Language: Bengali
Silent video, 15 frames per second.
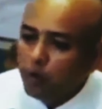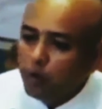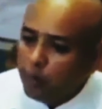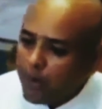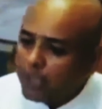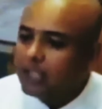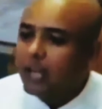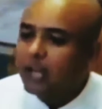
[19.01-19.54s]

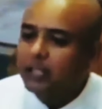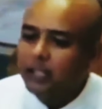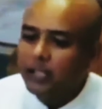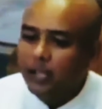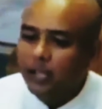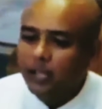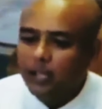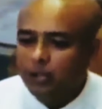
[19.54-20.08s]
উপাচার
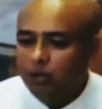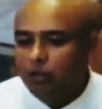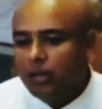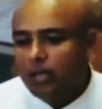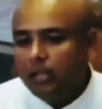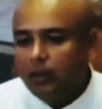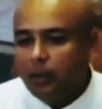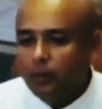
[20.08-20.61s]
দিয়ে
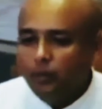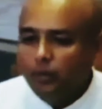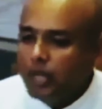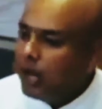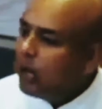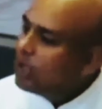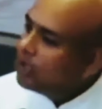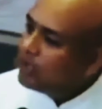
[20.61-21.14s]
দুর্গা দেবীর
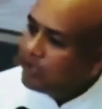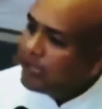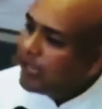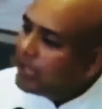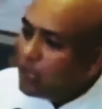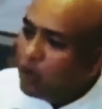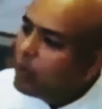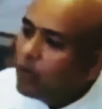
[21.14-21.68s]
পূজা হয়
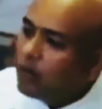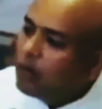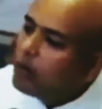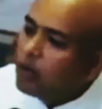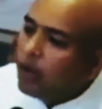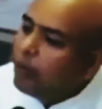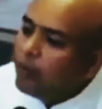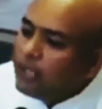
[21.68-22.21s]
সেটার উপরে
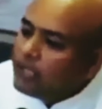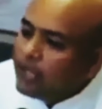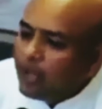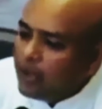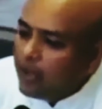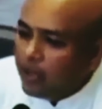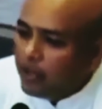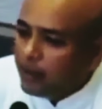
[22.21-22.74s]
কোনো কম্পিটিশন
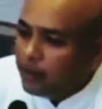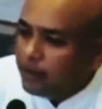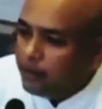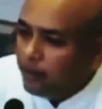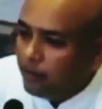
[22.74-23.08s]
নেই